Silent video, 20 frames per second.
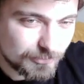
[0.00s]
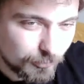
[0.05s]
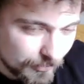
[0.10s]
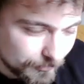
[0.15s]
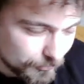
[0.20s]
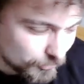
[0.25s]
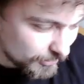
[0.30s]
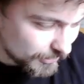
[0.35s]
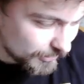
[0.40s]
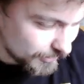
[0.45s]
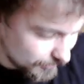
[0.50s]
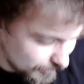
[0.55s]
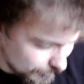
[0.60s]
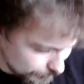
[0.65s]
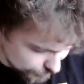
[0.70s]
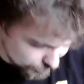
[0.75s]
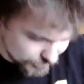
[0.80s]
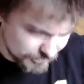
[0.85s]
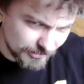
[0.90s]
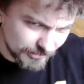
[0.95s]
słabsze
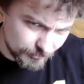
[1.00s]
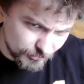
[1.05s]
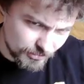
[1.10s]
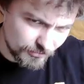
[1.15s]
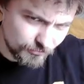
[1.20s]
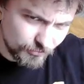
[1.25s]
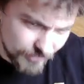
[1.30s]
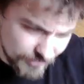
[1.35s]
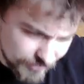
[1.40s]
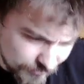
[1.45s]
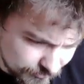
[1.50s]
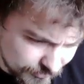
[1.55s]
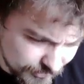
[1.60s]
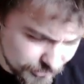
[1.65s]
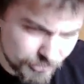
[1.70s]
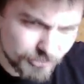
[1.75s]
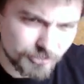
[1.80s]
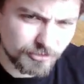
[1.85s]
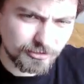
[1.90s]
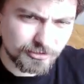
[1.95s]
i można
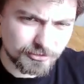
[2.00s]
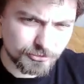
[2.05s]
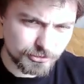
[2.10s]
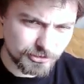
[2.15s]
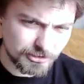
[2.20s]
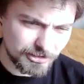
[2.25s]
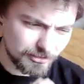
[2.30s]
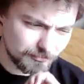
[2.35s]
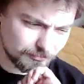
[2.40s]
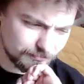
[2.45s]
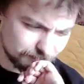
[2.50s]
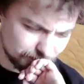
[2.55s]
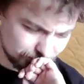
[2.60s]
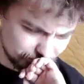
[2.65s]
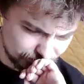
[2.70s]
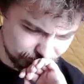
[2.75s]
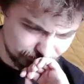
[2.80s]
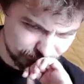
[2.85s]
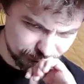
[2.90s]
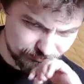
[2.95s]
przewidywać to, że
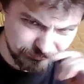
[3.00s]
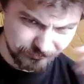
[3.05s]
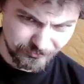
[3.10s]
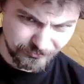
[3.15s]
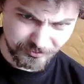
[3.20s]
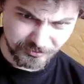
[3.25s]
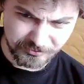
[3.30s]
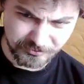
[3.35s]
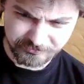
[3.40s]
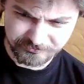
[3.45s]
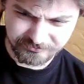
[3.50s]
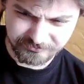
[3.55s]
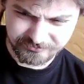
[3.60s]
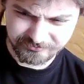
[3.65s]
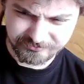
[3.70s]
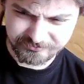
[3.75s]
no,